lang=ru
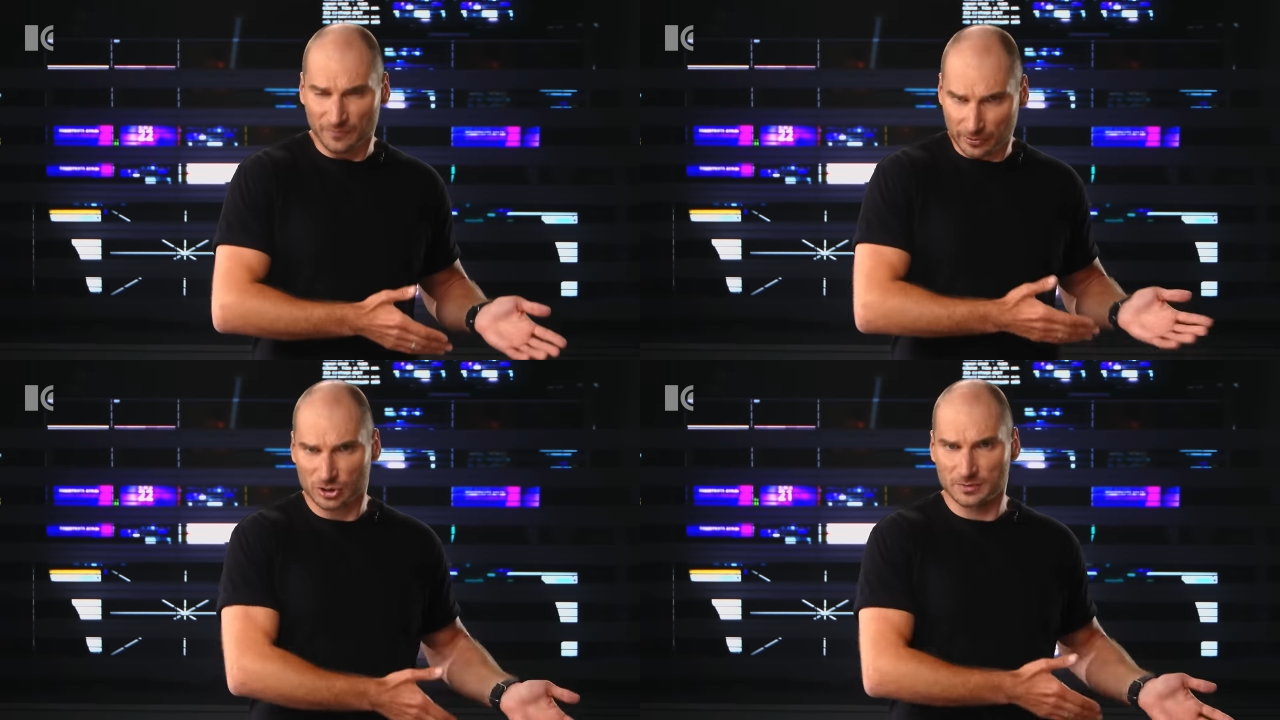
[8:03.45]

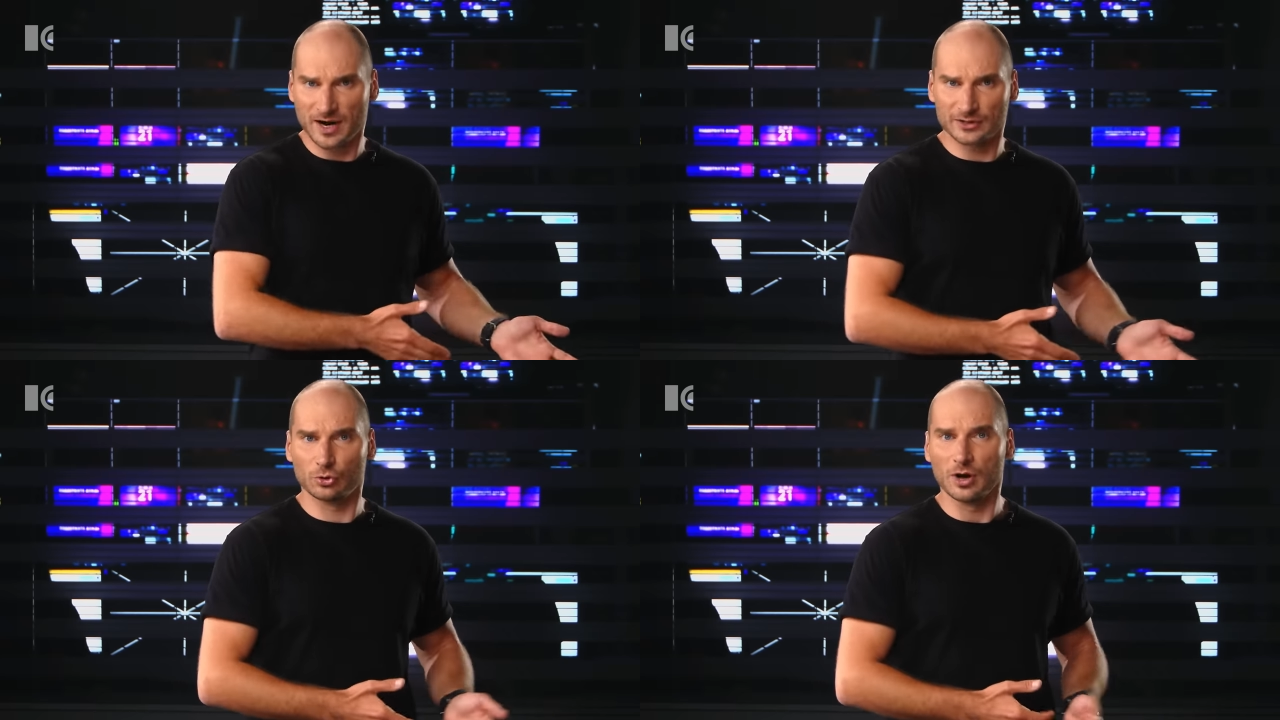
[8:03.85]
в
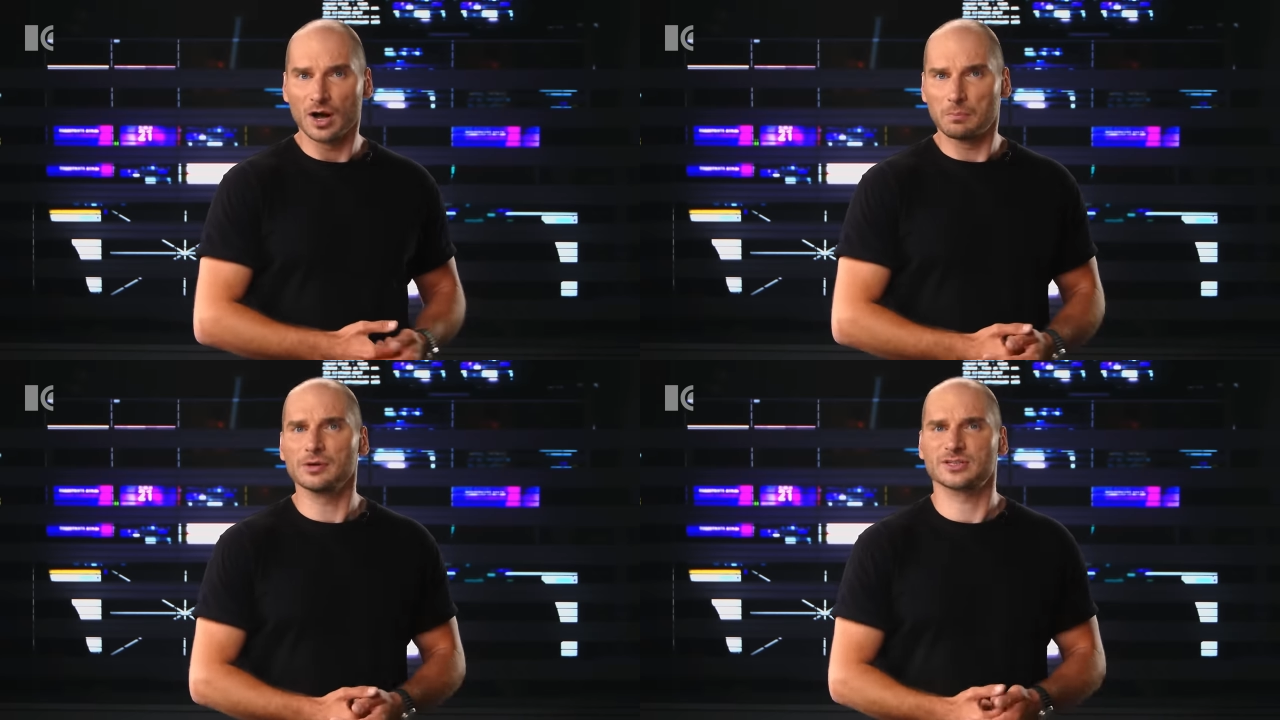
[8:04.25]
прошлом году
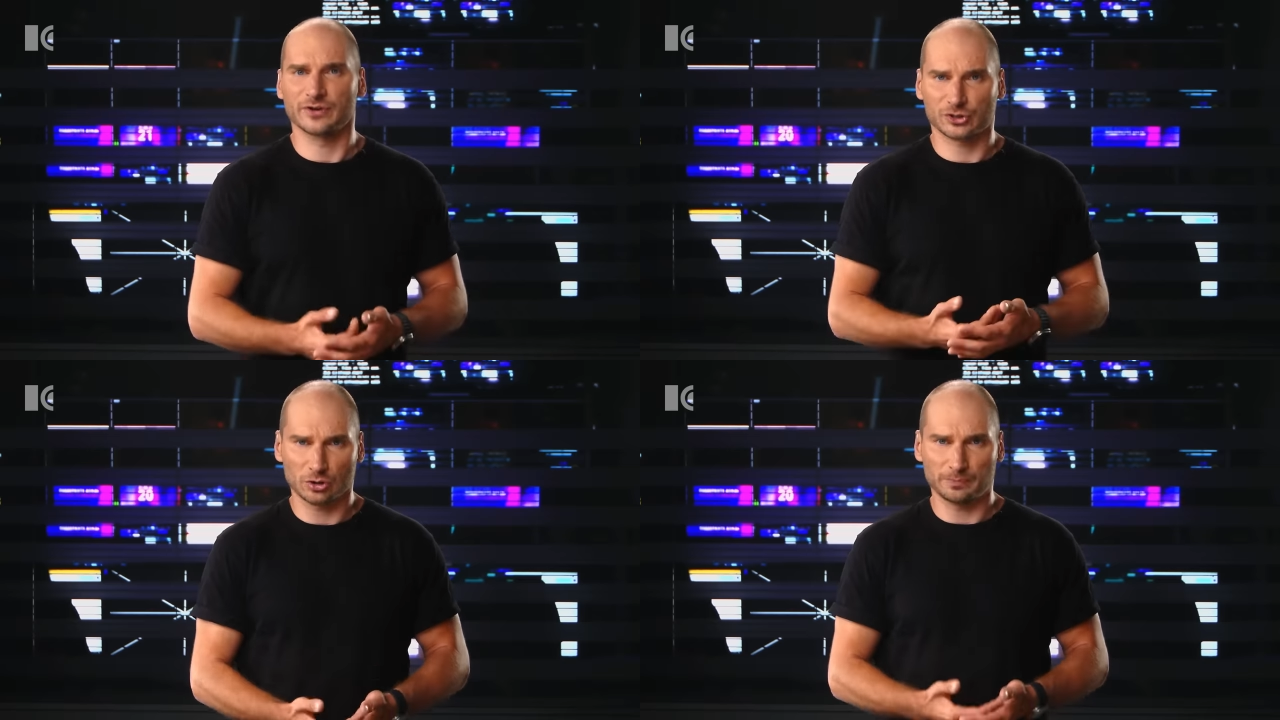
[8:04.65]
был
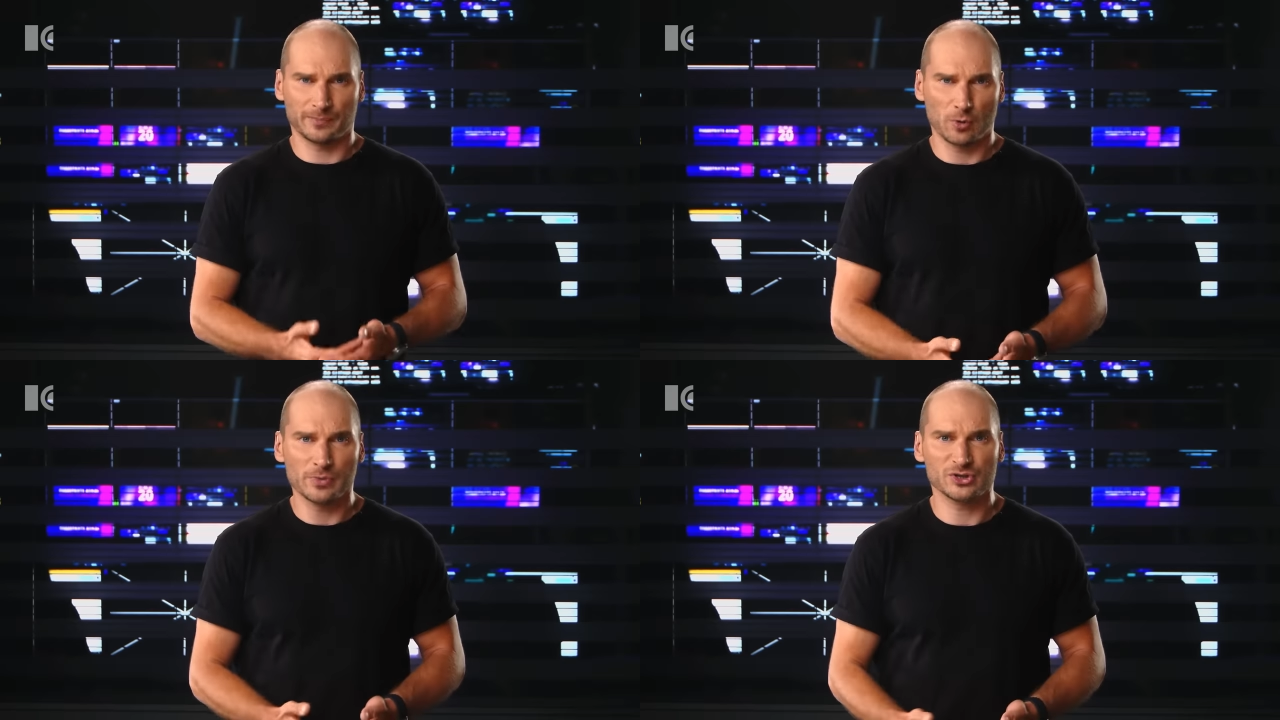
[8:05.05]
совершен
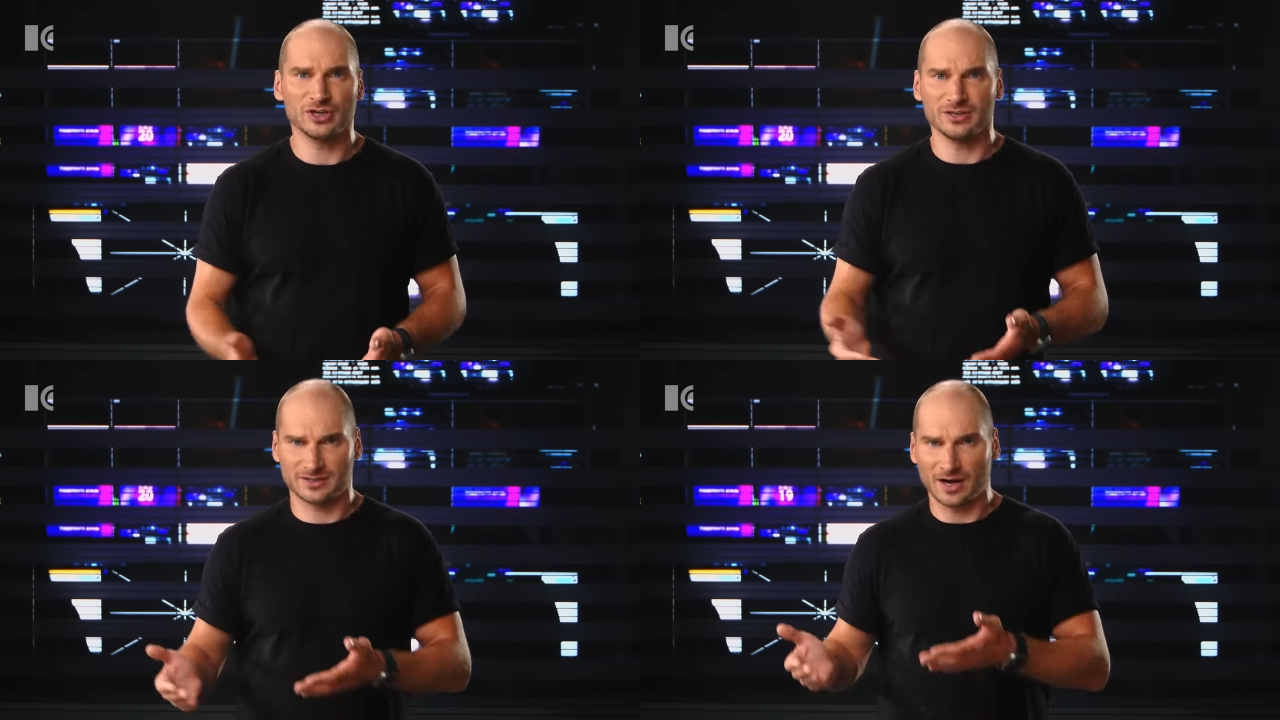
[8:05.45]
при
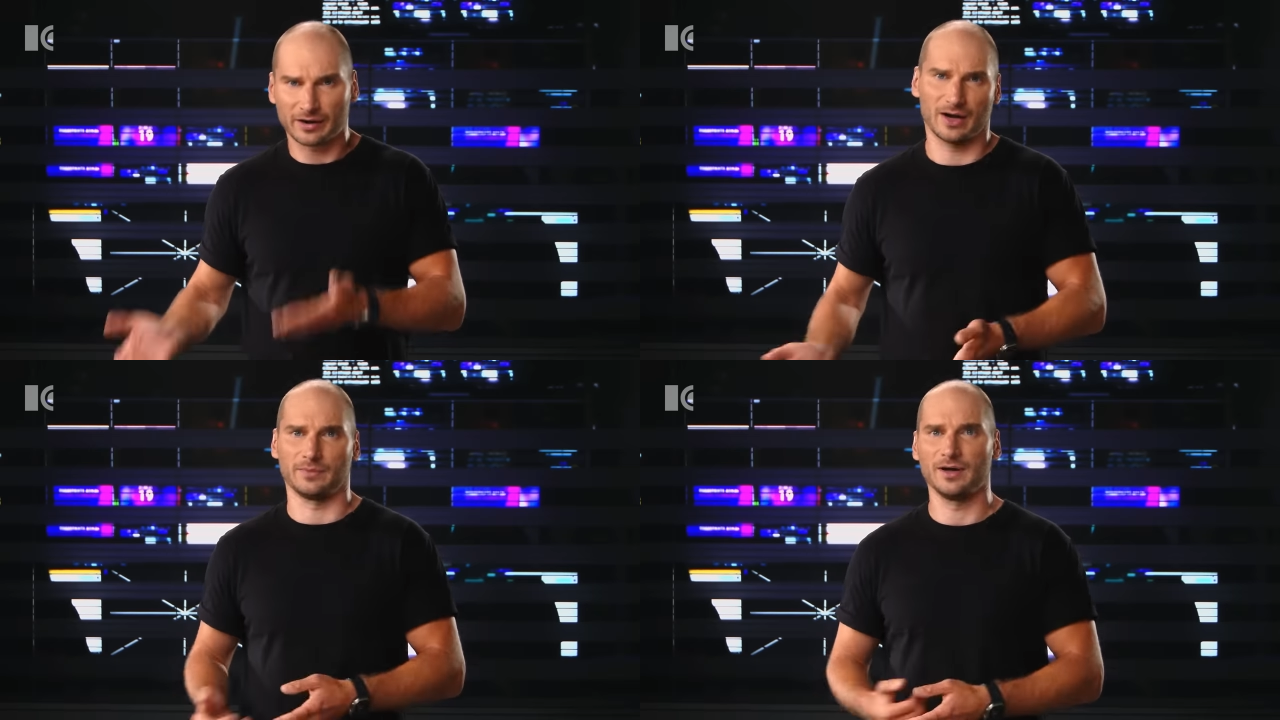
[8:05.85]
помощи
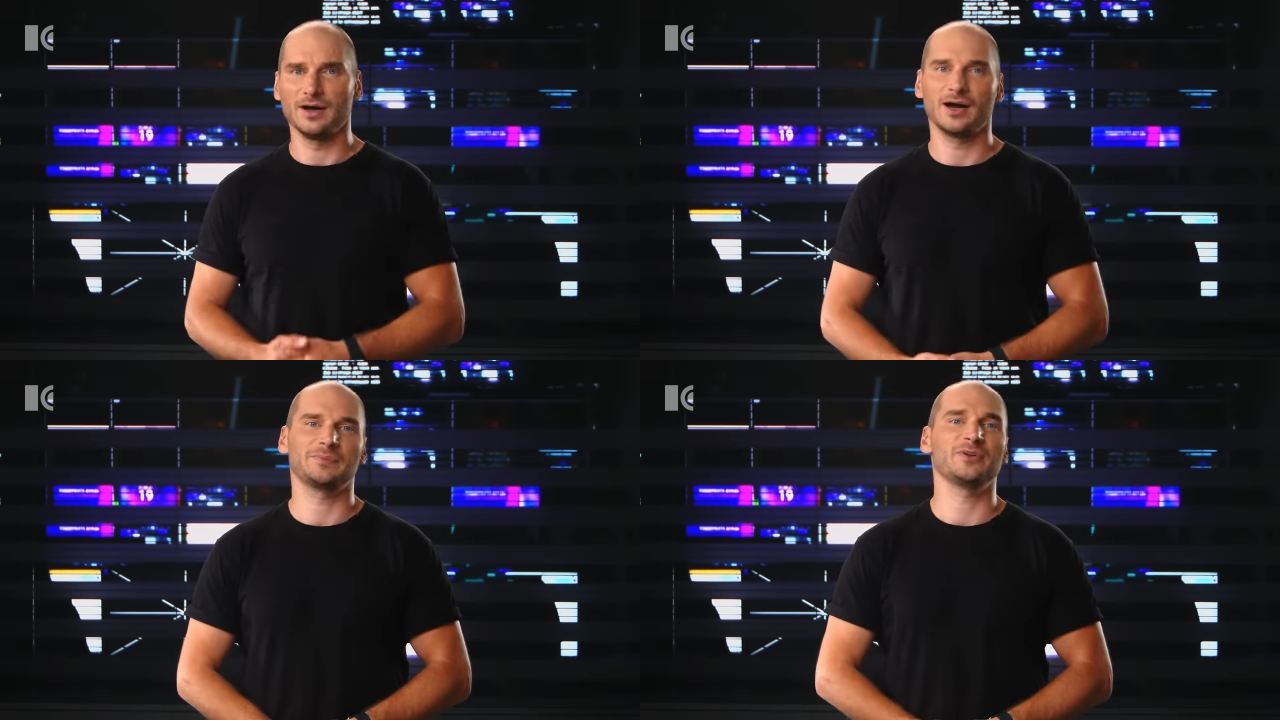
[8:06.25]
Инстаграм,
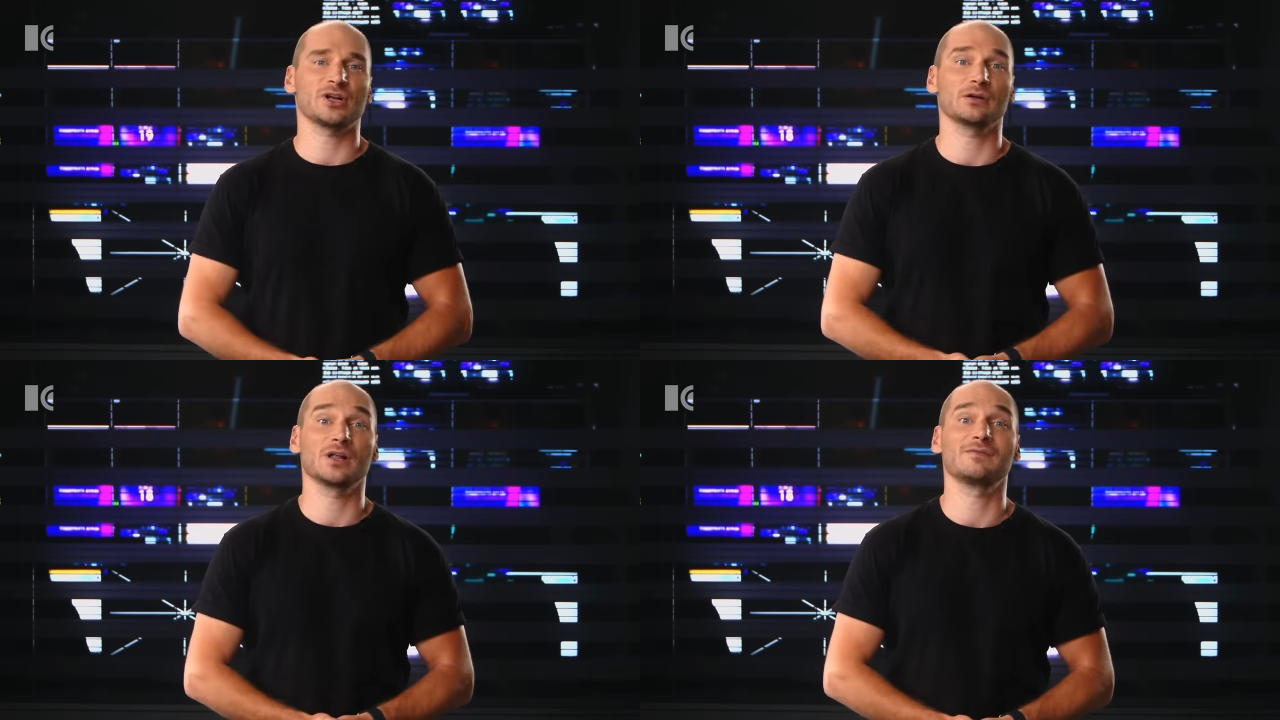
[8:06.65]

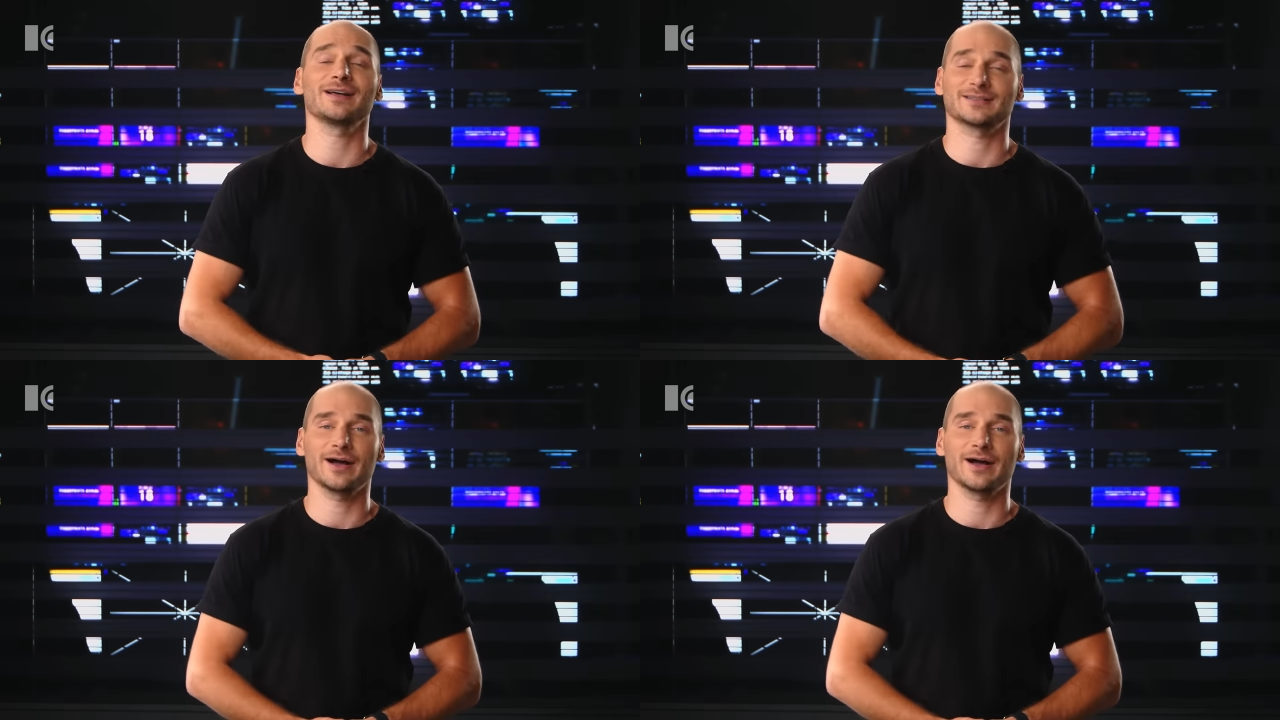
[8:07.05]
отмечал глава